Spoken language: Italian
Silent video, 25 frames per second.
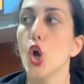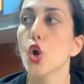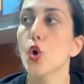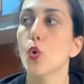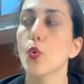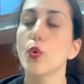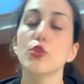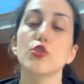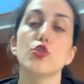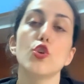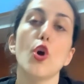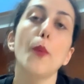
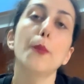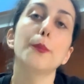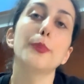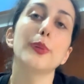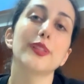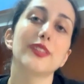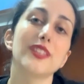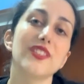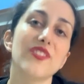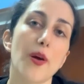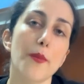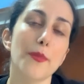Quindi
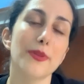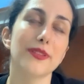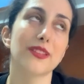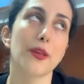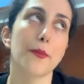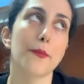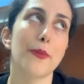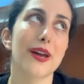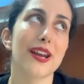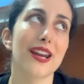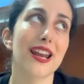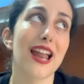obiettivamente
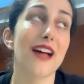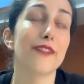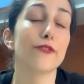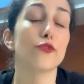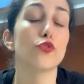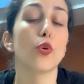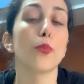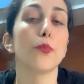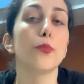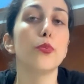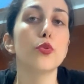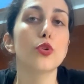
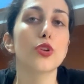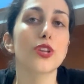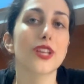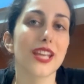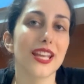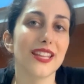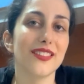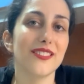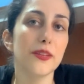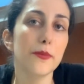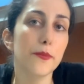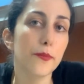parlando,
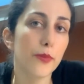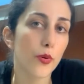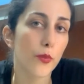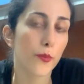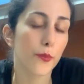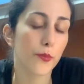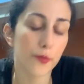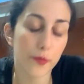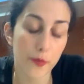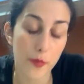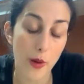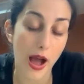purché di
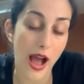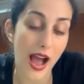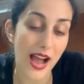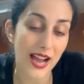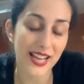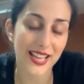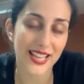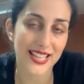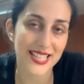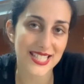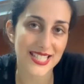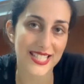po-
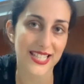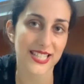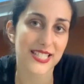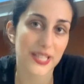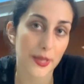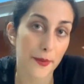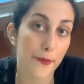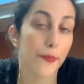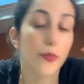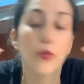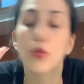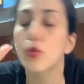anche se
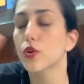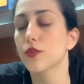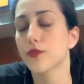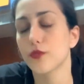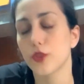seppur,